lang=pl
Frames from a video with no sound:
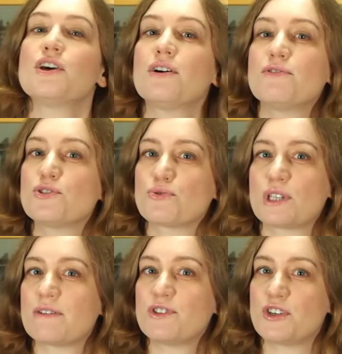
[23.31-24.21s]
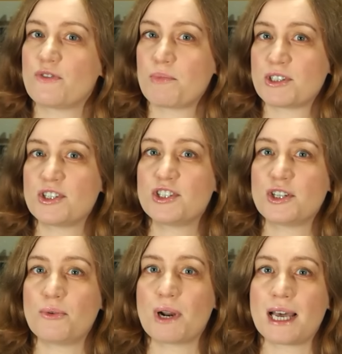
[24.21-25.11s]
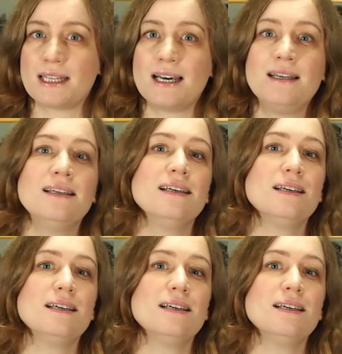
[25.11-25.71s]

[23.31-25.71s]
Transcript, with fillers: Jowisz ustawi się w opozycji do Urana.